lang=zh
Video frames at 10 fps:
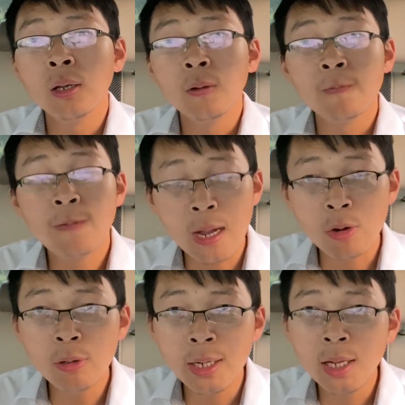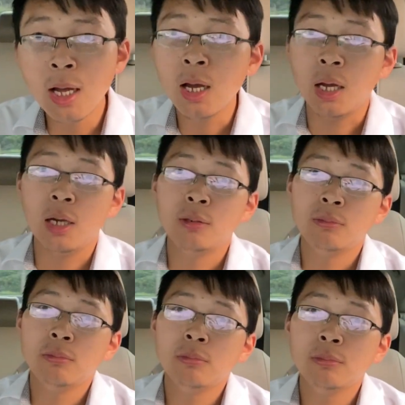法国人呢，
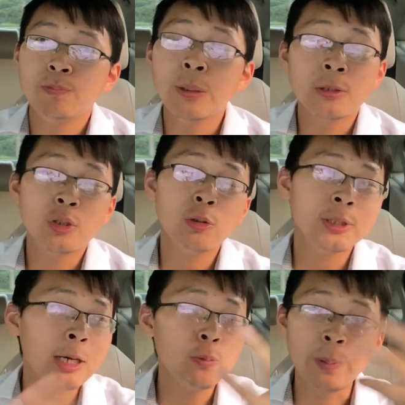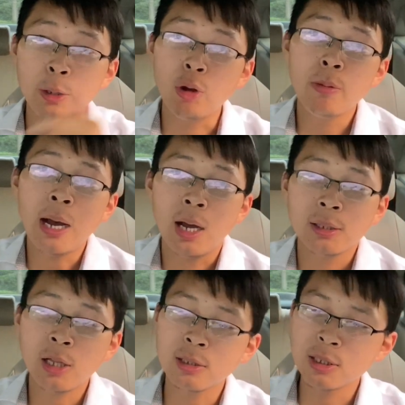北都加入北约嘛？
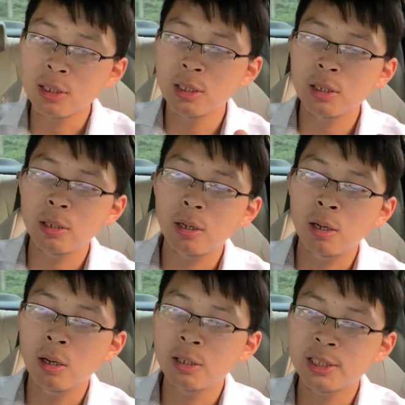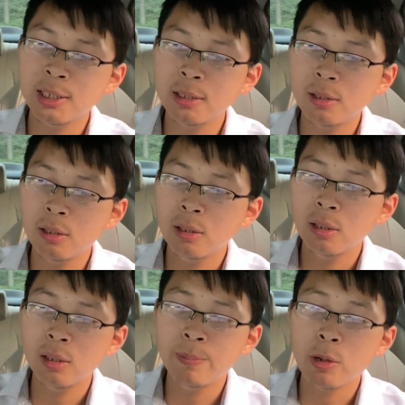当时呃，西
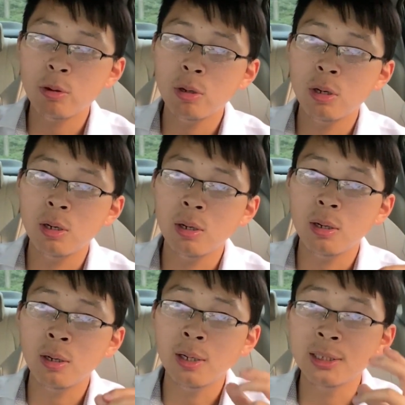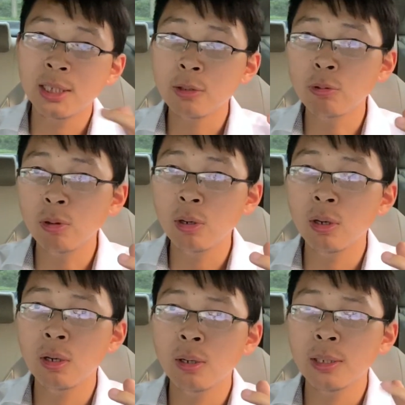德包括呃英
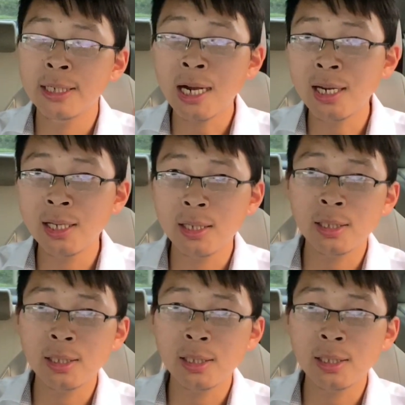国、意大利那